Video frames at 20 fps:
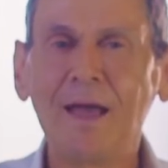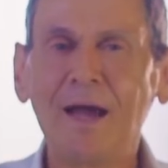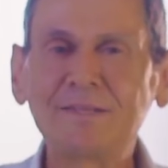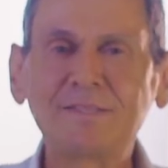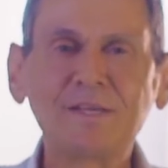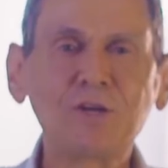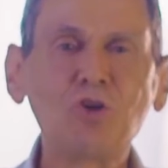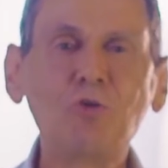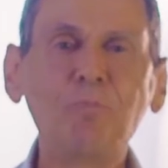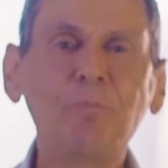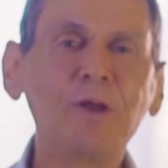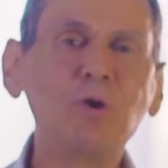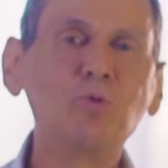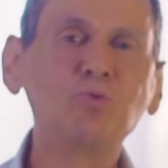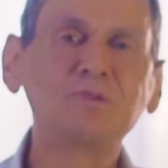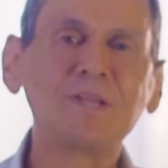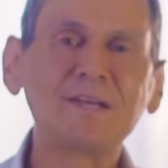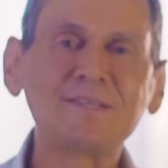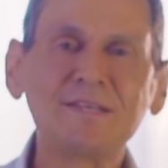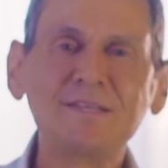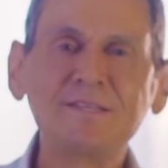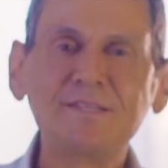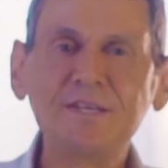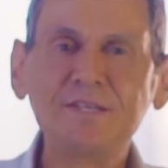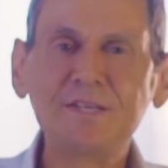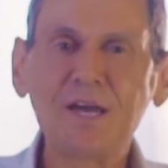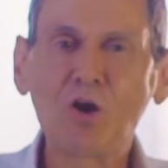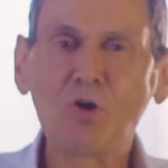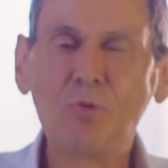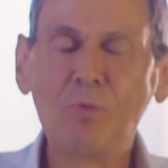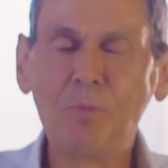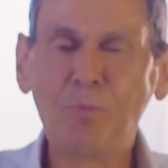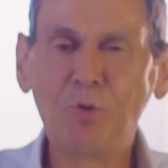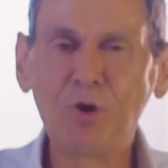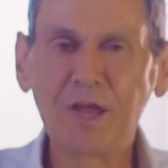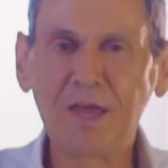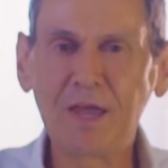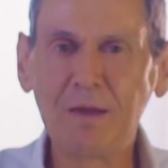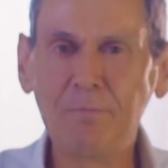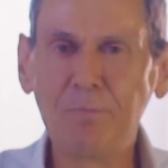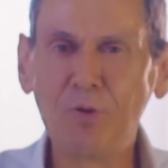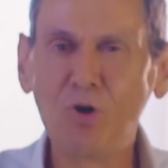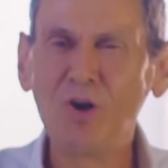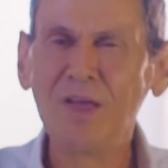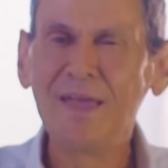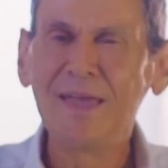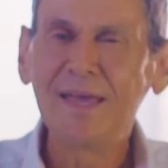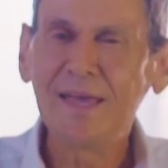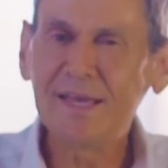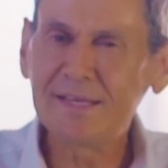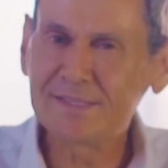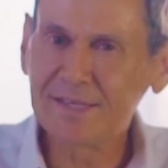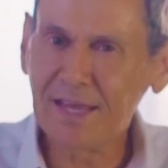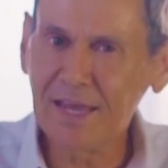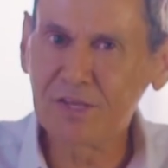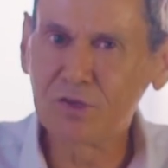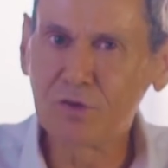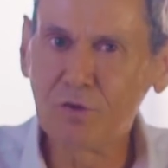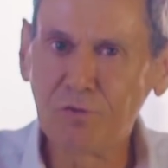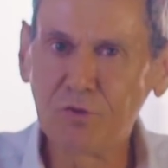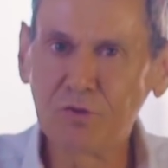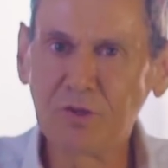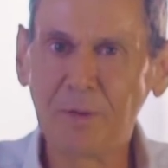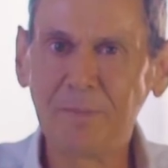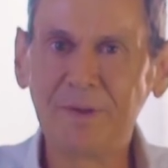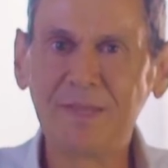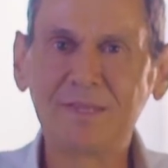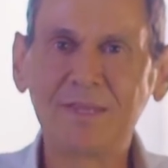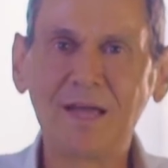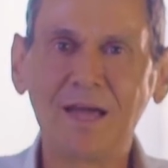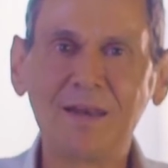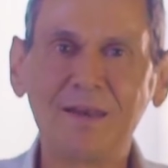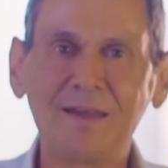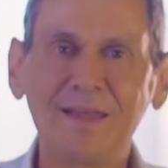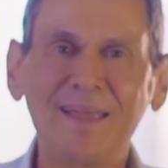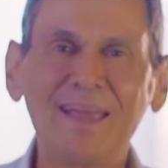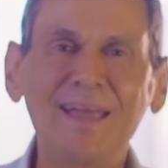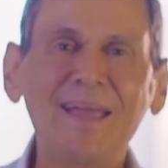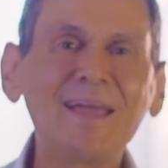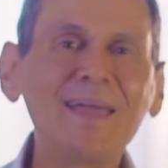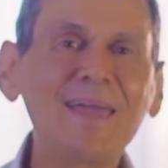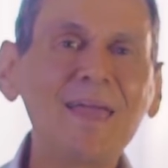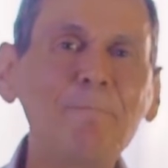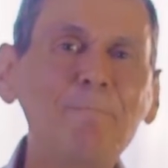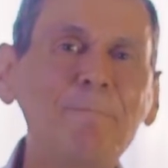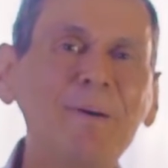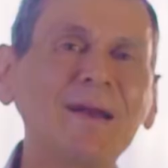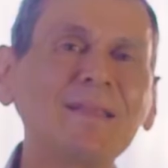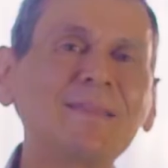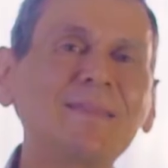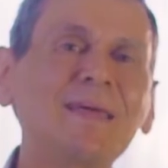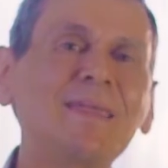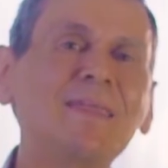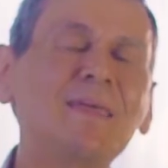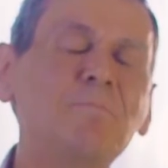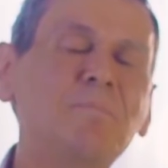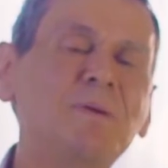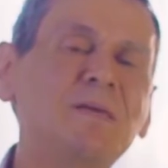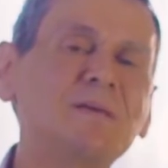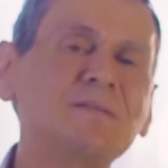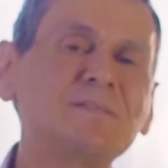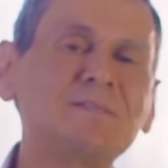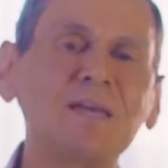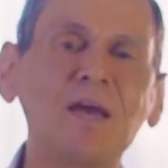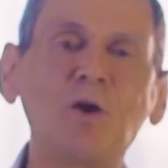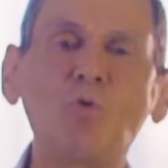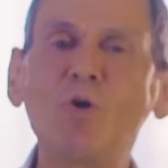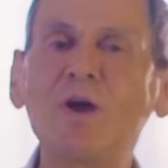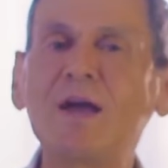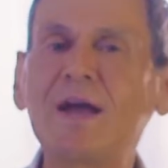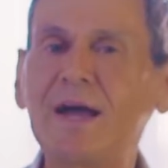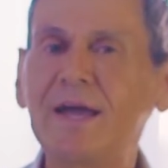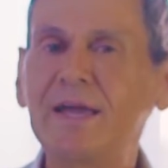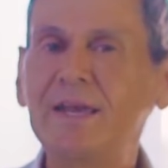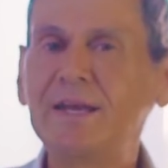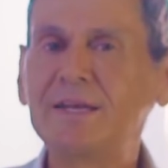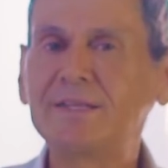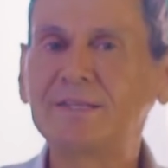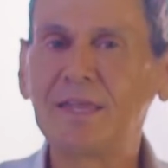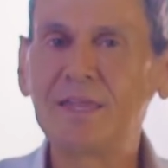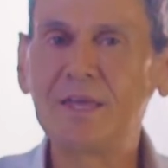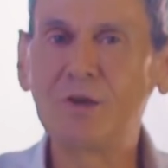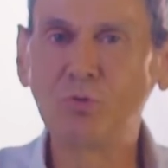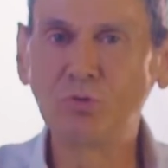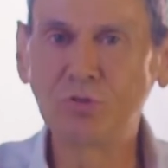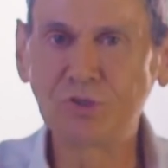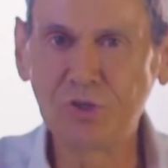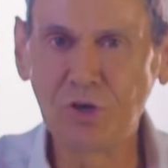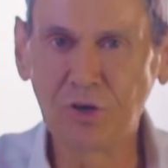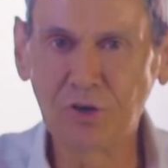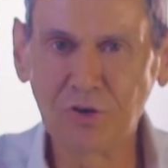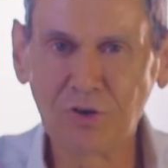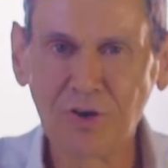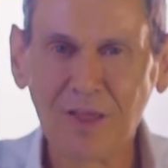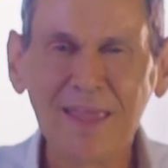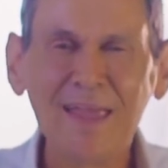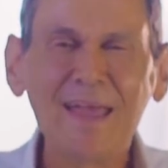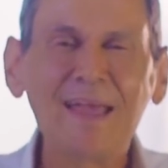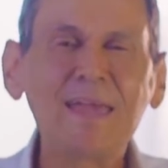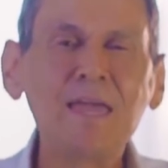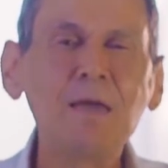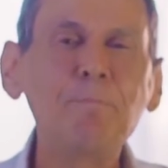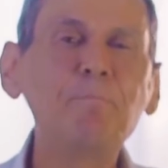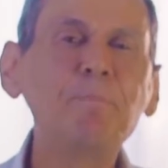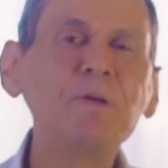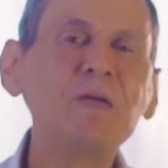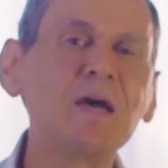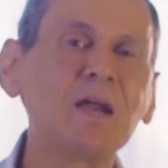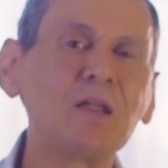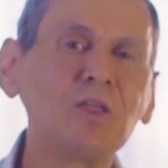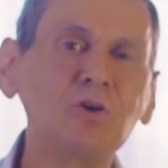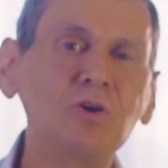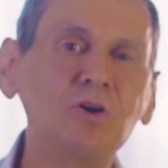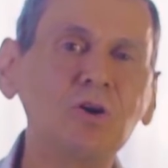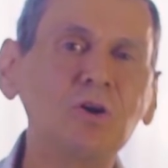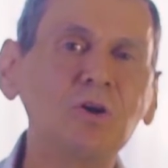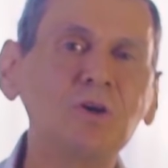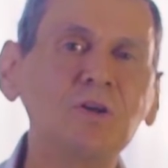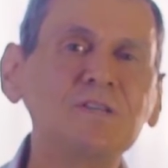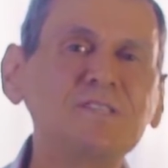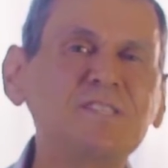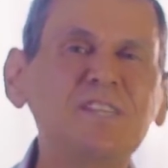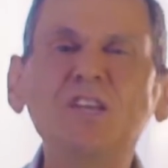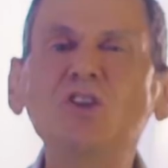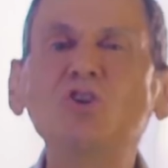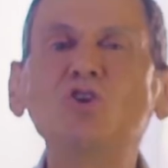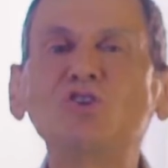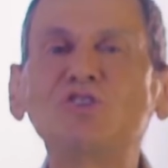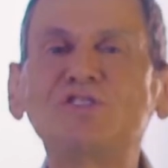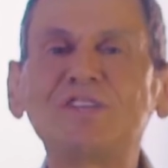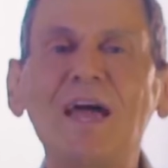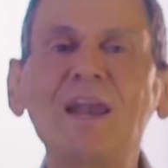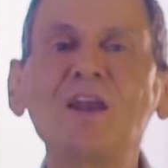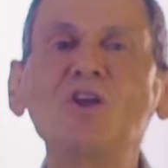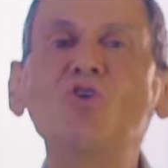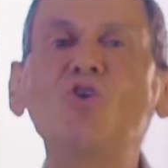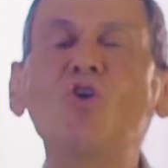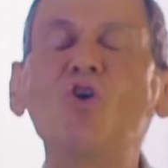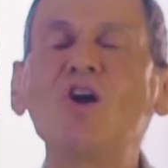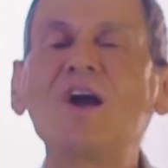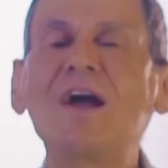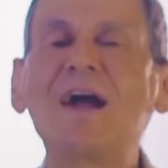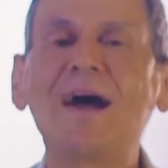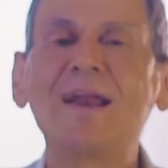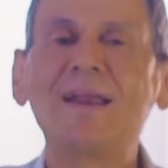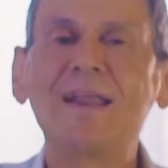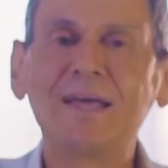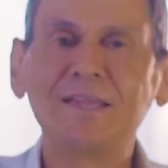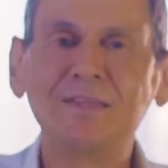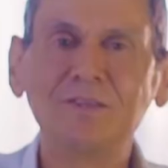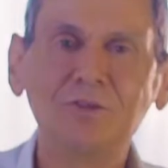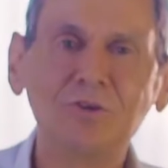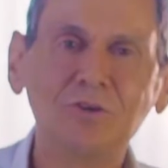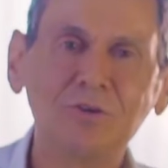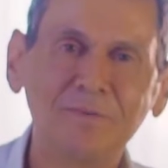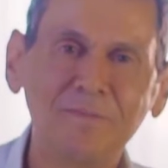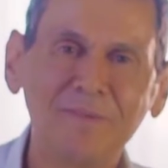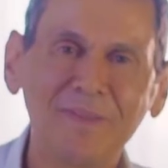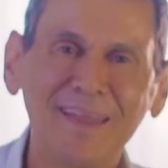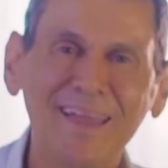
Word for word: Hacernos preguntas sencillas como por ejemplo, ¿es esto fundamental? ¿Qué parte de mí se juega en esta discusión? ¿Qué pierdo si no salgo ganando?